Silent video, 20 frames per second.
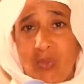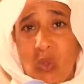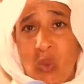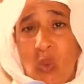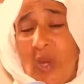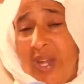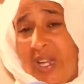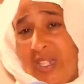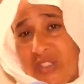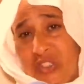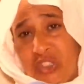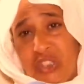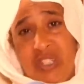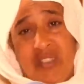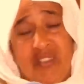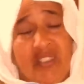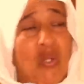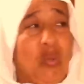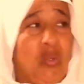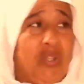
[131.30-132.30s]
واحد
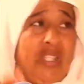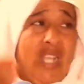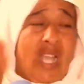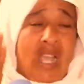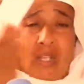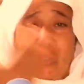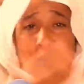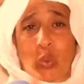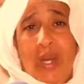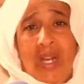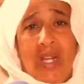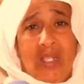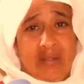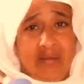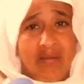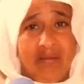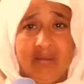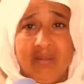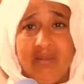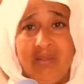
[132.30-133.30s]
شده وداع واحد
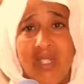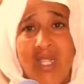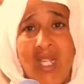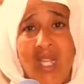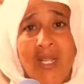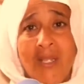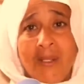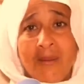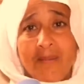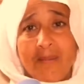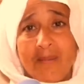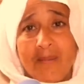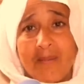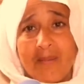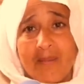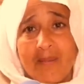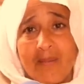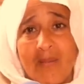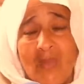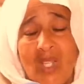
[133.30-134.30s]

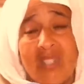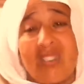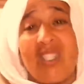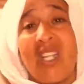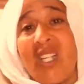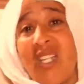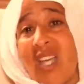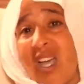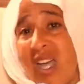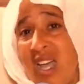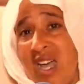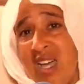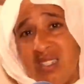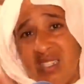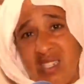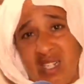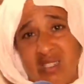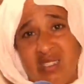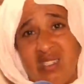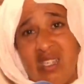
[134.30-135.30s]
الدريه
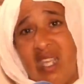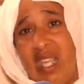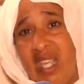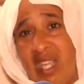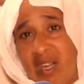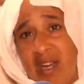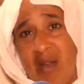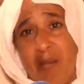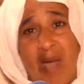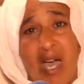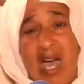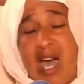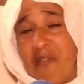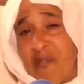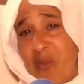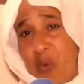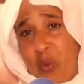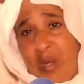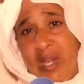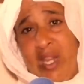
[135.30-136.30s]
قاصره صغيره ما
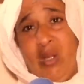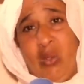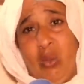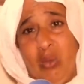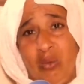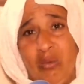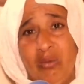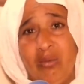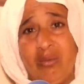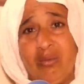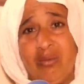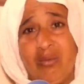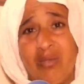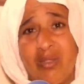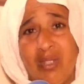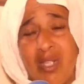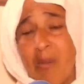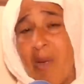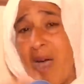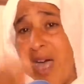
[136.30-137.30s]
عارفه والو
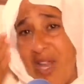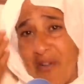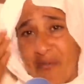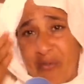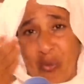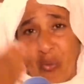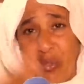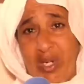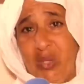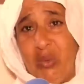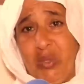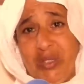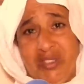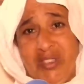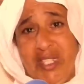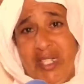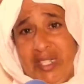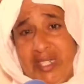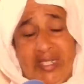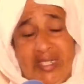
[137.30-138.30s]
ما عارفه والو
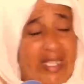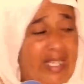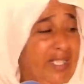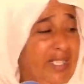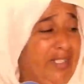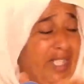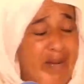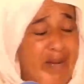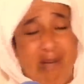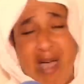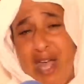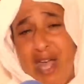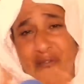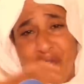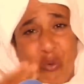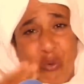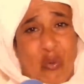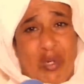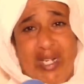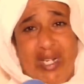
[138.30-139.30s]
الدريه هادي راه ما
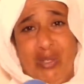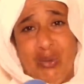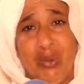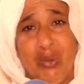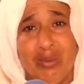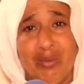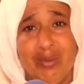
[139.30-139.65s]
عارفه والو